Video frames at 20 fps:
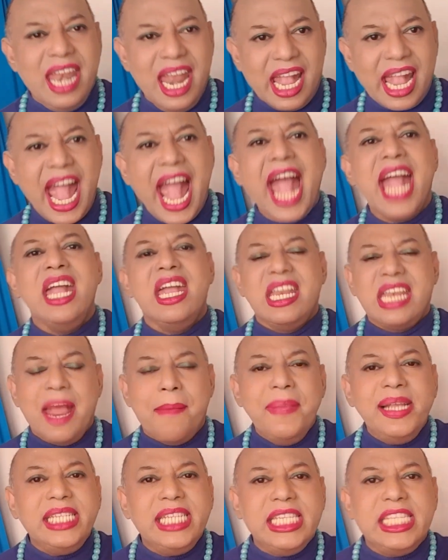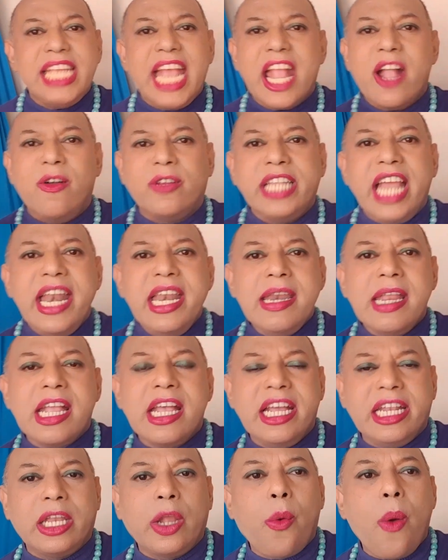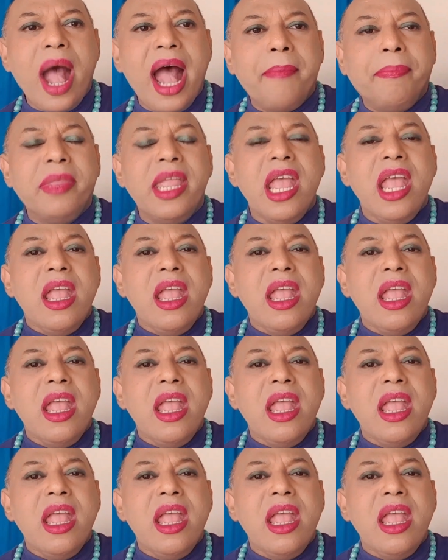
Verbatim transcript: นะคะทำให้จิตใจของท่านเกิดความ